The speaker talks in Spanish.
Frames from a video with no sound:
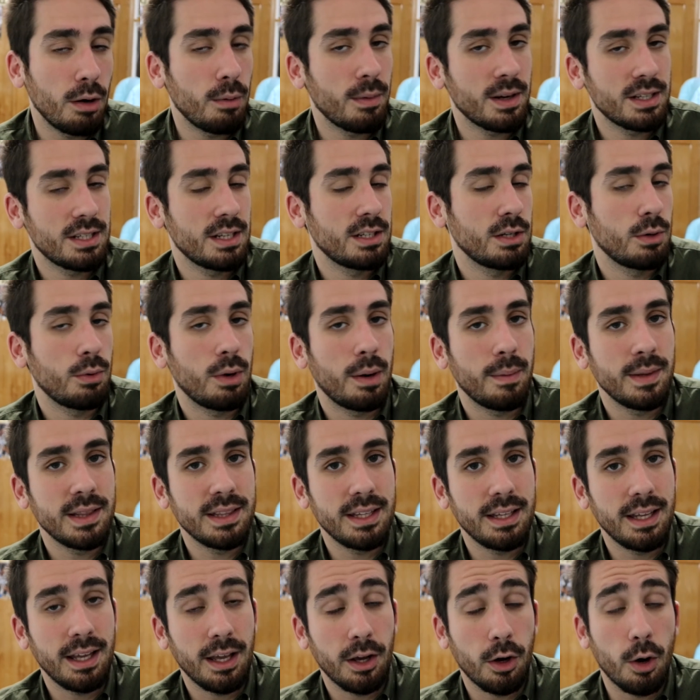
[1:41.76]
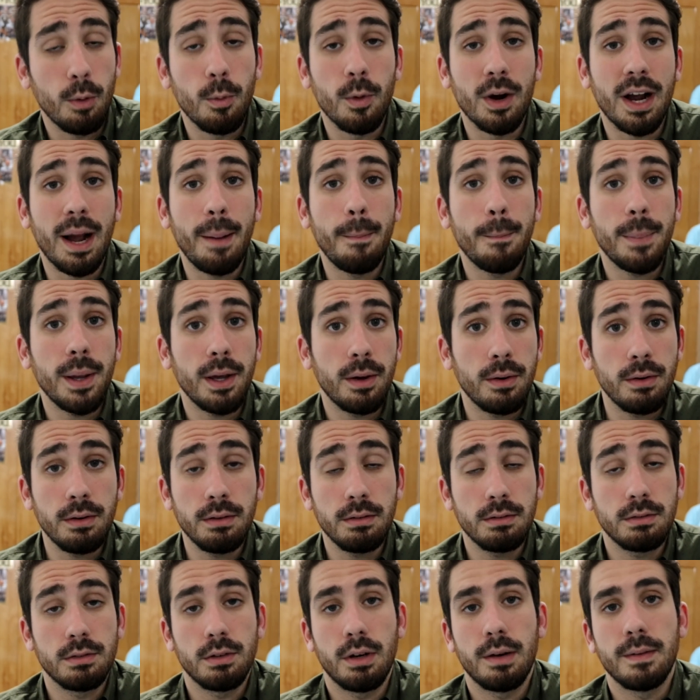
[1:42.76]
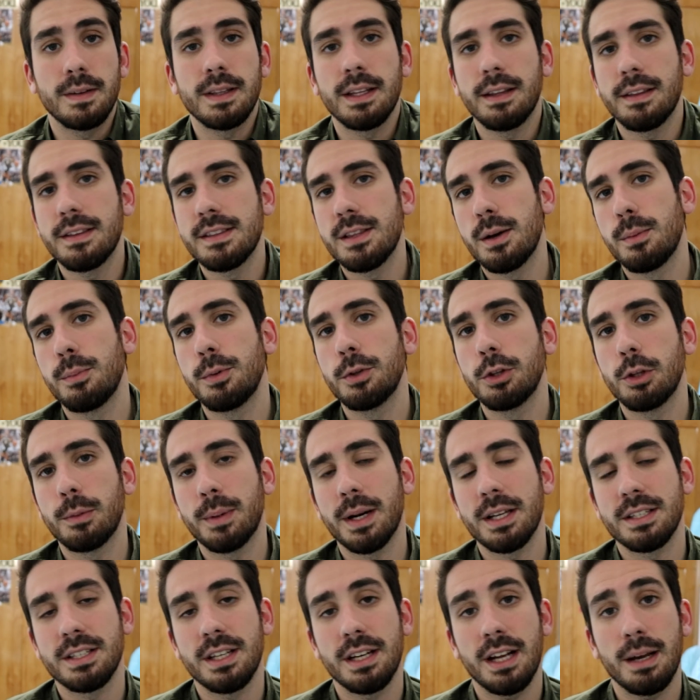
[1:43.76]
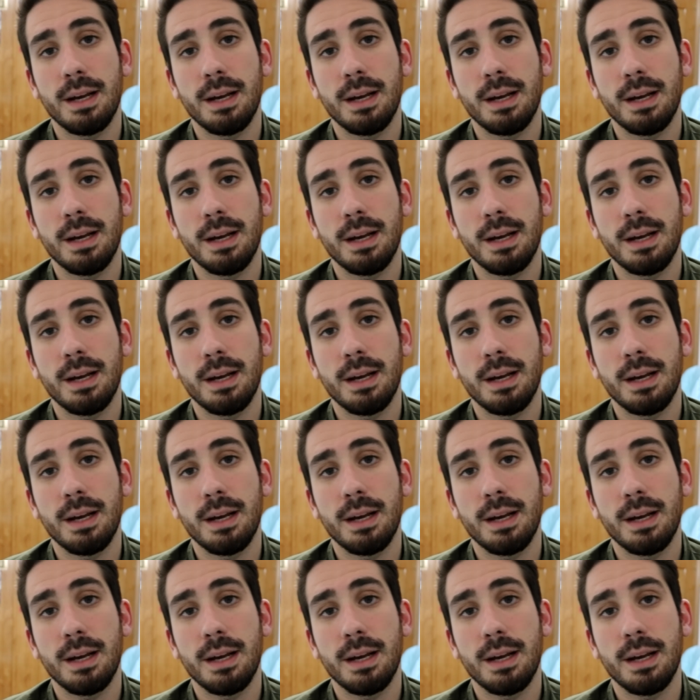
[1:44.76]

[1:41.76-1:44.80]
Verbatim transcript: el Barça seguramente llegue como campeón, solamente necesita un punto para ser